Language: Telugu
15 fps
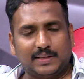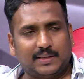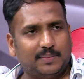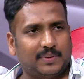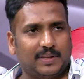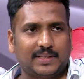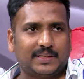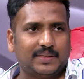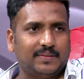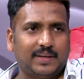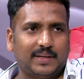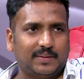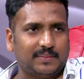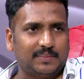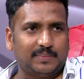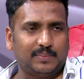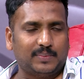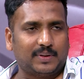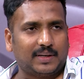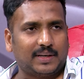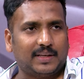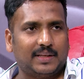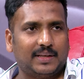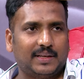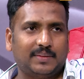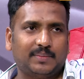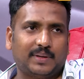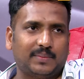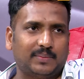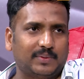అయితే ఇప్పుడు అచీవ్ అయ్యాం బుర్ర కథ
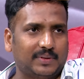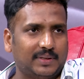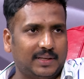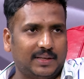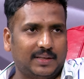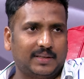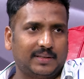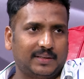అనేది మనం ముందే